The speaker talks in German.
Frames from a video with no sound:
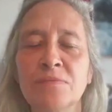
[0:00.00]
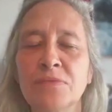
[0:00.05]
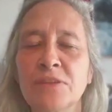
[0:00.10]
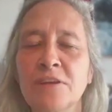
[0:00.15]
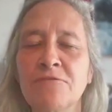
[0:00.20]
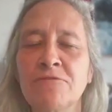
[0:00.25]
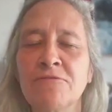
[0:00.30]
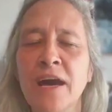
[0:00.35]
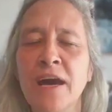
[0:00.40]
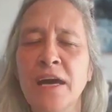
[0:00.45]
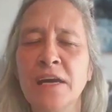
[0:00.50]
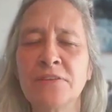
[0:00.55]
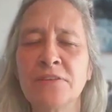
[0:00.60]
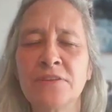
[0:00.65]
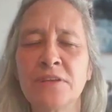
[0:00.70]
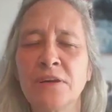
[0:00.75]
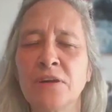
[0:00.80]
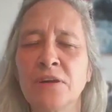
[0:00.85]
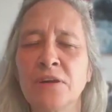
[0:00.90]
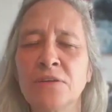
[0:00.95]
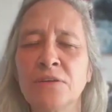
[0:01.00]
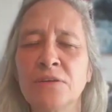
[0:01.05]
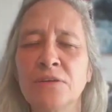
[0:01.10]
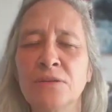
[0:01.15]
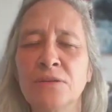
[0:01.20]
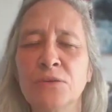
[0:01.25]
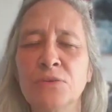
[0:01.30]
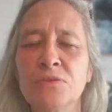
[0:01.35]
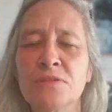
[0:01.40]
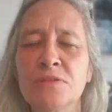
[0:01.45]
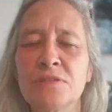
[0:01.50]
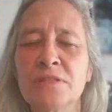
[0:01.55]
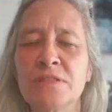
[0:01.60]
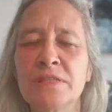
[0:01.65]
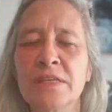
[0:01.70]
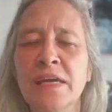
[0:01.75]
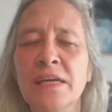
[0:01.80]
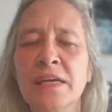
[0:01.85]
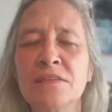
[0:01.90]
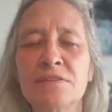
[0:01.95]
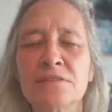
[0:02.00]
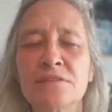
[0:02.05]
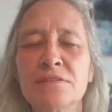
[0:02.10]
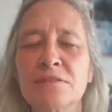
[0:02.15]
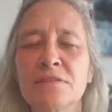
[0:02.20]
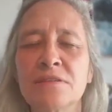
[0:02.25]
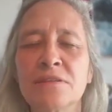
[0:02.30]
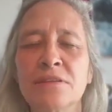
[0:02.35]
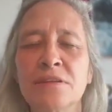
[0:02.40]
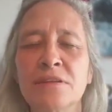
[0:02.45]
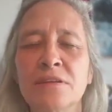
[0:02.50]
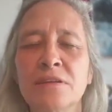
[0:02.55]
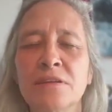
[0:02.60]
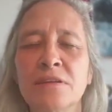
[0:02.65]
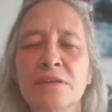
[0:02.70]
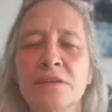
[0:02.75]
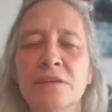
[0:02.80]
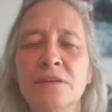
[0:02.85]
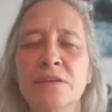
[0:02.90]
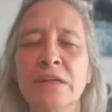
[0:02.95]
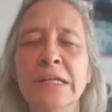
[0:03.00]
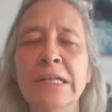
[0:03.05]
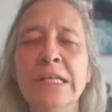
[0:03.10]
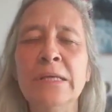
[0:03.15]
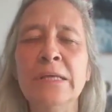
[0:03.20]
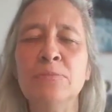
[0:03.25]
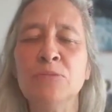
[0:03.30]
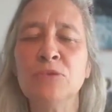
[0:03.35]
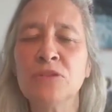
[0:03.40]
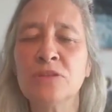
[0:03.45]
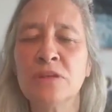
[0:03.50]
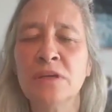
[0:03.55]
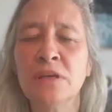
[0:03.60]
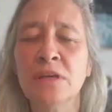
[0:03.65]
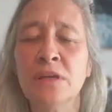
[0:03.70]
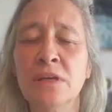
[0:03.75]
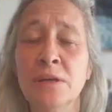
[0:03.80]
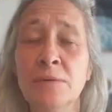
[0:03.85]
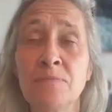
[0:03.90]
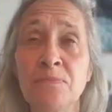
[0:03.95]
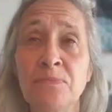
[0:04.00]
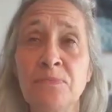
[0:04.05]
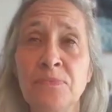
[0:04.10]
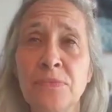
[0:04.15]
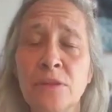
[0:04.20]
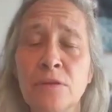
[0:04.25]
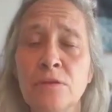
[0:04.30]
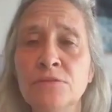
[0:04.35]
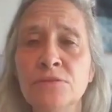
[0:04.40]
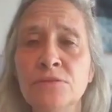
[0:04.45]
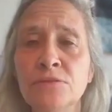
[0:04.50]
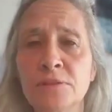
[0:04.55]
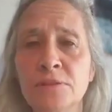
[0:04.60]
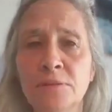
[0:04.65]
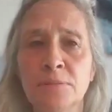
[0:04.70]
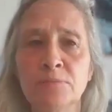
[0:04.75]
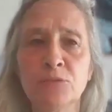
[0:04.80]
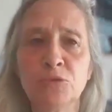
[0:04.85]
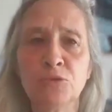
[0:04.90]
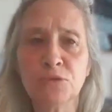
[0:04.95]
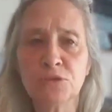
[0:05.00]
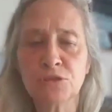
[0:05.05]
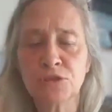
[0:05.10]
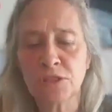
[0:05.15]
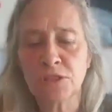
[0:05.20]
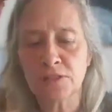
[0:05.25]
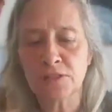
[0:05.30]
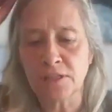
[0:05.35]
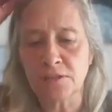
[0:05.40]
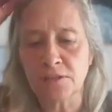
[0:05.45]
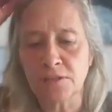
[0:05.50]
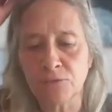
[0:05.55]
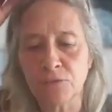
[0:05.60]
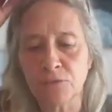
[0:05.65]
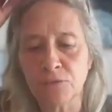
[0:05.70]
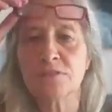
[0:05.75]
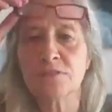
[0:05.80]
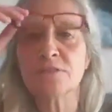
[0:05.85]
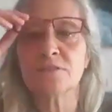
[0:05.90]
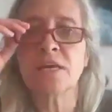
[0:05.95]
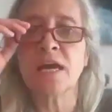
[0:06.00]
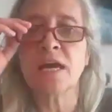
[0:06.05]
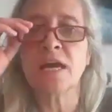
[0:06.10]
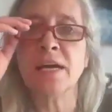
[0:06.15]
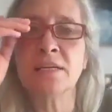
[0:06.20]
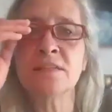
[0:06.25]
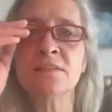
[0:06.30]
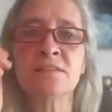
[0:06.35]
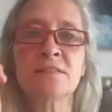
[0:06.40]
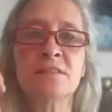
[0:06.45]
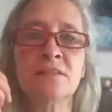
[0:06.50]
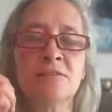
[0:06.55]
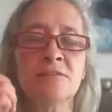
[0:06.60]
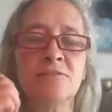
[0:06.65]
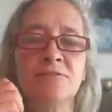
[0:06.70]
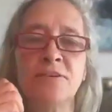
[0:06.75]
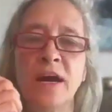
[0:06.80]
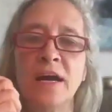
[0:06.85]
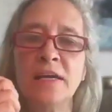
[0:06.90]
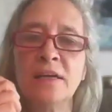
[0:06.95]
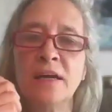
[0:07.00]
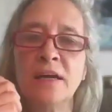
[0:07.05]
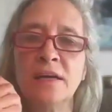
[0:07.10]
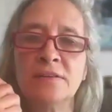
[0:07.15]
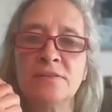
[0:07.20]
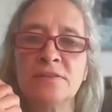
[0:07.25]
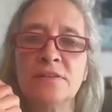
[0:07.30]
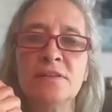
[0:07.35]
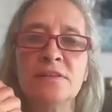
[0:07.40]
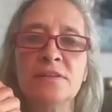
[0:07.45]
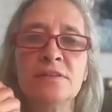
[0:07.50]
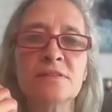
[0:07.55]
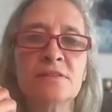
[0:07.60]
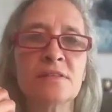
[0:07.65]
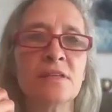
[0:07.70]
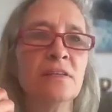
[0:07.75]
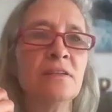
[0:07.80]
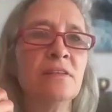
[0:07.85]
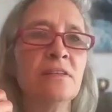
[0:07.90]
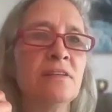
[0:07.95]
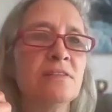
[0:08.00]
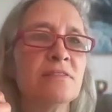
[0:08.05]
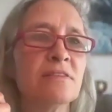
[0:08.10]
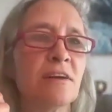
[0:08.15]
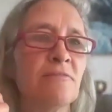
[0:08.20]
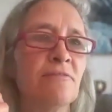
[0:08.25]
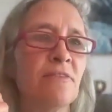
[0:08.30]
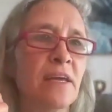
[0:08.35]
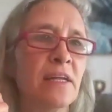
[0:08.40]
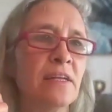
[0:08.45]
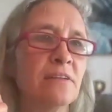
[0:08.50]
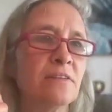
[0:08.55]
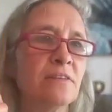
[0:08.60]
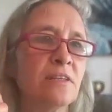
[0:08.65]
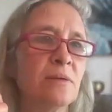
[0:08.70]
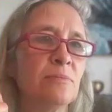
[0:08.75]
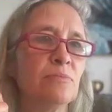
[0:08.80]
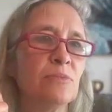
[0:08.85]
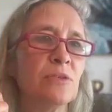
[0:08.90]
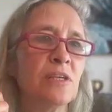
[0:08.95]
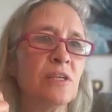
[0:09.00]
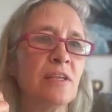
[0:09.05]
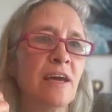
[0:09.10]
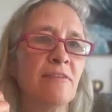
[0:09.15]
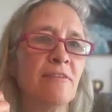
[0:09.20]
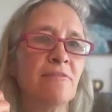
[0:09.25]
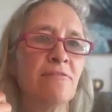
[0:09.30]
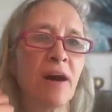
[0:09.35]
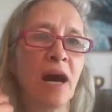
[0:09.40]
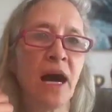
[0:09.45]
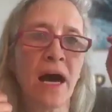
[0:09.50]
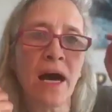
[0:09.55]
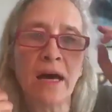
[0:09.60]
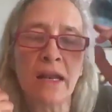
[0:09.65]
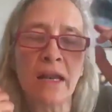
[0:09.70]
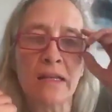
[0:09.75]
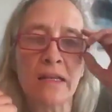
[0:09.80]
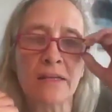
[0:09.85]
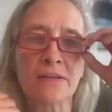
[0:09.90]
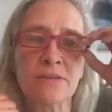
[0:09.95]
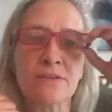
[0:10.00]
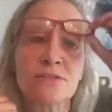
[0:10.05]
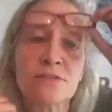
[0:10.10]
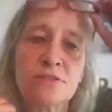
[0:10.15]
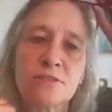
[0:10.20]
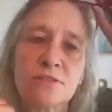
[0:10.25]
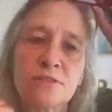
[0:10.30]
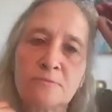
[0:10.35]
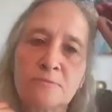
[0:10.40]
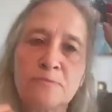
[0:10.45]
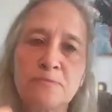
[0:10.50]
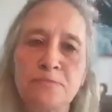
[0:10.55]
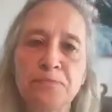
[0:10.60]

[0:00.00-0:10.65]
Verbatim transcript: Der Vater uns jetzt liebt. Und im Kurs steht ja irgendwo, dass die einzige Freiheit, die es in dieser Welt gibt, die der Wahl ist.